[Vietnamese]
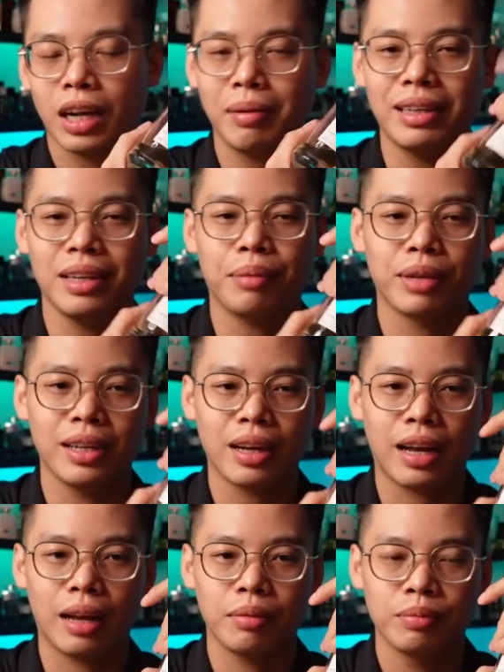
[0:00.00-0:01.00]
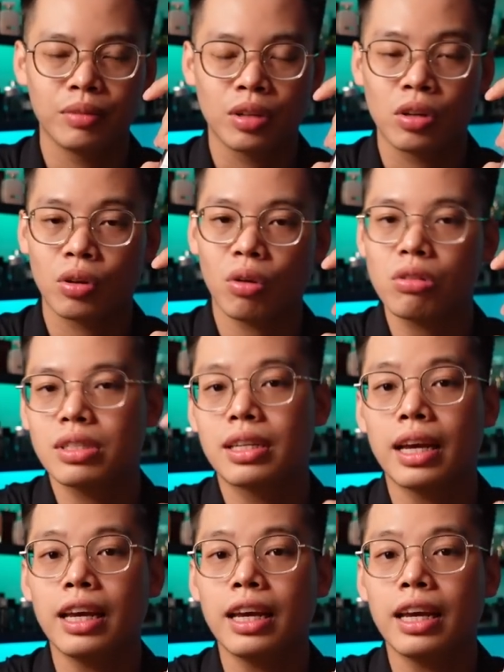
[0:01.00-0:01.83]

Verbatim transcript: các bạn sẽ cảm thấy rằng là nó dễ